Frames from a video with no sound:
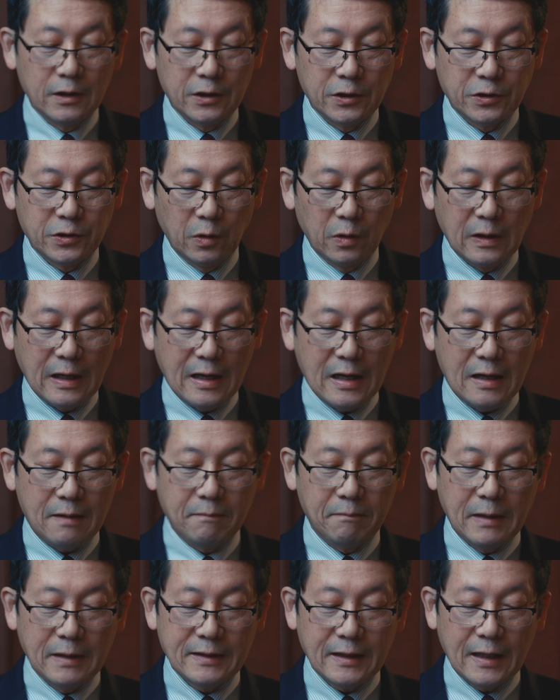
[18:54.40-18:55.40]
人
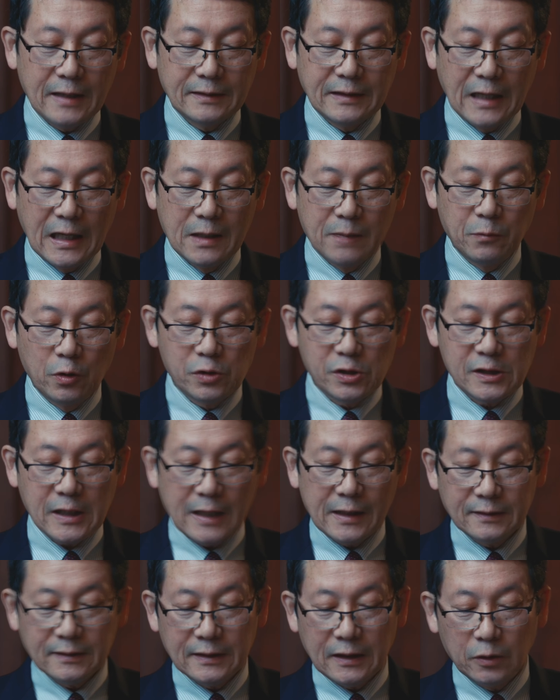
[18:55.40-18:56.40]
がまだ誰も
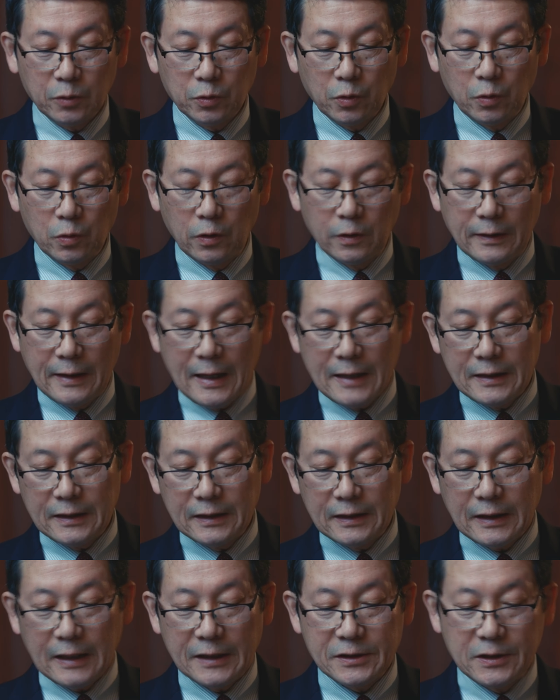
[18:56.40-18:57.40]
使ったことのな
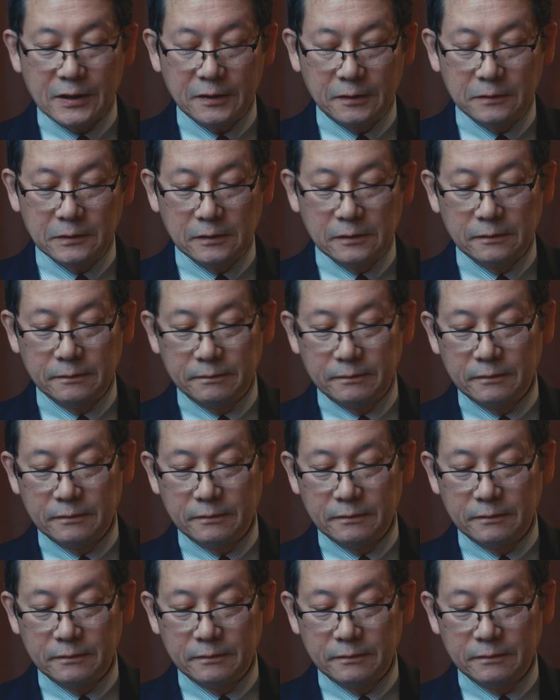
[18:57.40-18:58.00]
い家畜